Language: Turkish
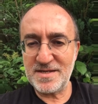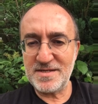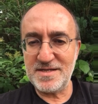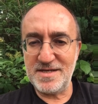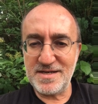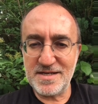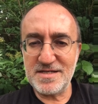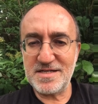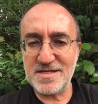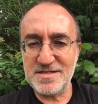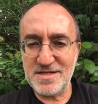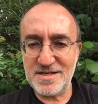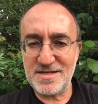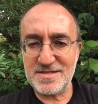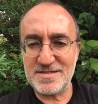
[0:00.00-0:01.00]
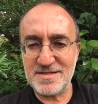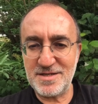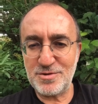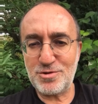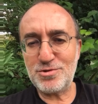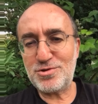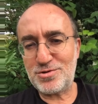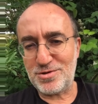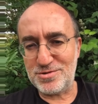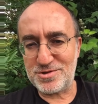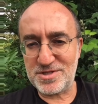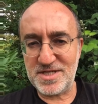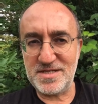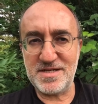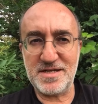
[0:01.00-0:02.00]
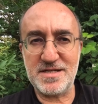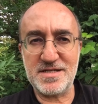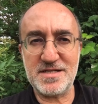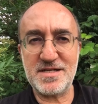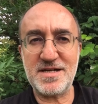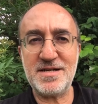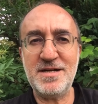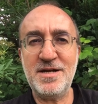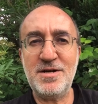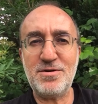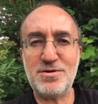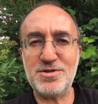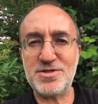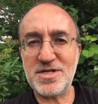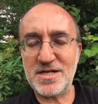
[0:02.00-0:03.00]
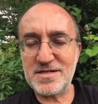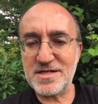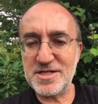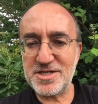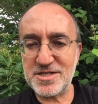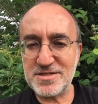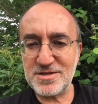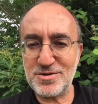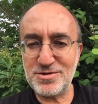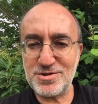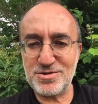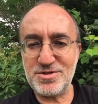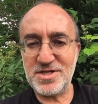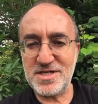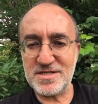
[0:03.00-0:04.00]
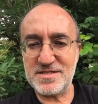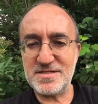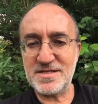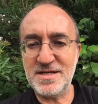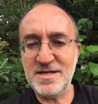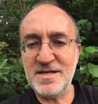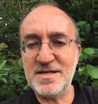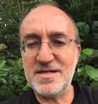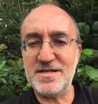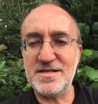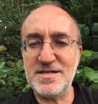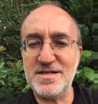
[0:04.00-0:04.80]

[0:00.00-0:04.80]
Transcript: İngilizce değil, kötü konuşulan İngilizce. O yüzden kaşını gözünü yarın. E,